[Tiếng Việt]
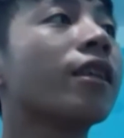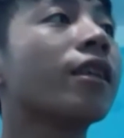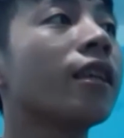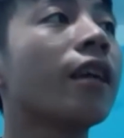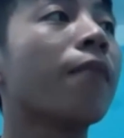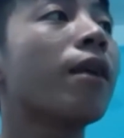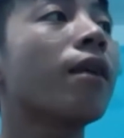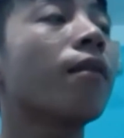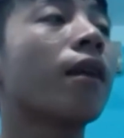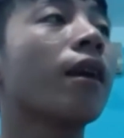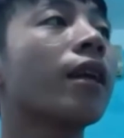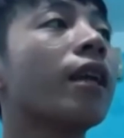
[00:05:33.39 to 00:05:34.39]
chính nghĩa biết
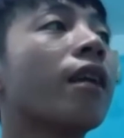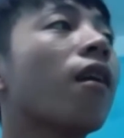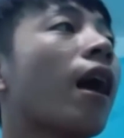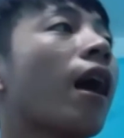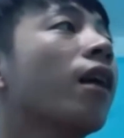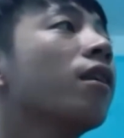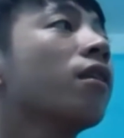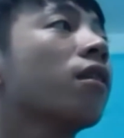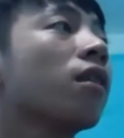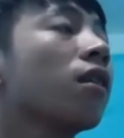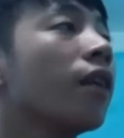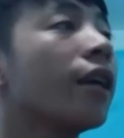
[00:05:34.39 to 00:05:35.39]
những cái gì đó là
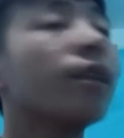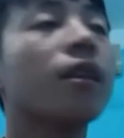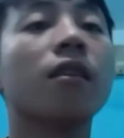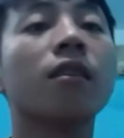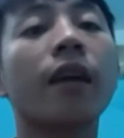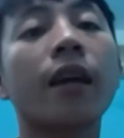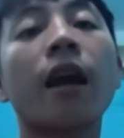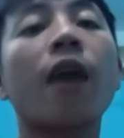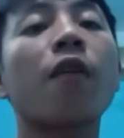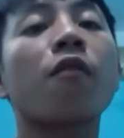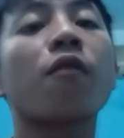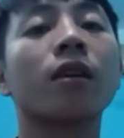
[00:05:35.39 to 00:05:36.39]
lý tưởng khát
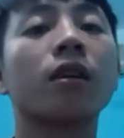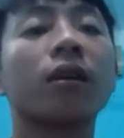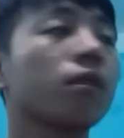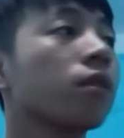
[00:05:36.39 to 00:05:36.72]
khao và